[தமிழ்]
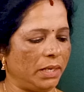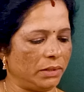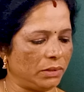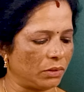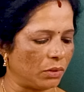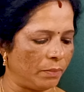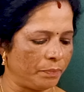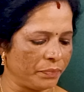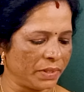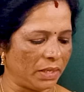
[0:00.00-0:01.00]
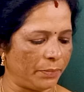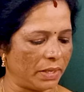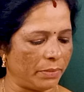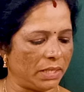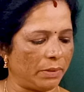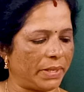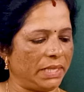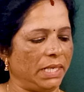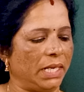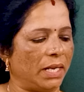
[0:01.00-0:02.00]
எடுத்திருக்கோம் இப்போ நம்ம இதில்
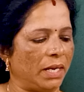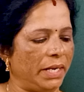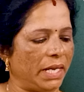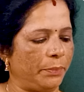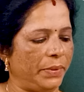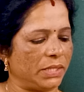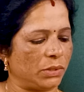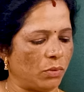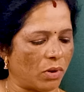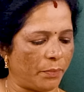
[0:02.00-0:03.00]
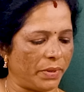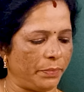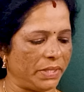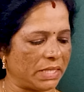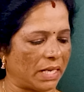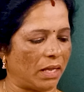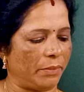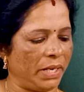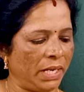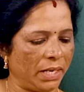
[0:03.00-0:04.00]
பார்த்தீங்கன்னா நெக் பீஸும் ஓப்பன் பீஸும்
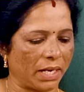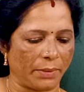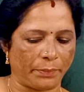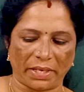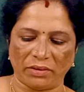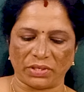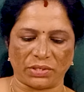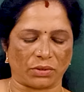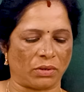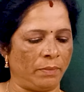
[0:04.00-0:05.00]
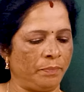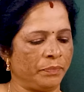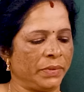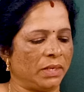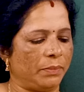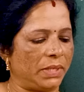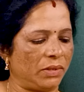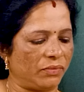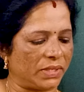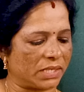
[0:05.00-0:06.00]
எல்லாமே கட் பண்ணி வச்சுருக்கோம் இப்போ
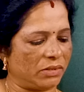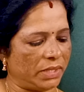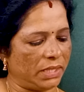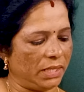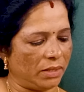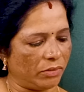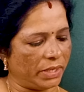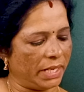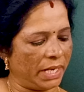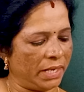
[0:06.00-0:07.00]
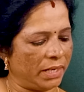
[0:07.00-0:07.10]
ஃபஸ்ட்டு வந்து இதனுடைய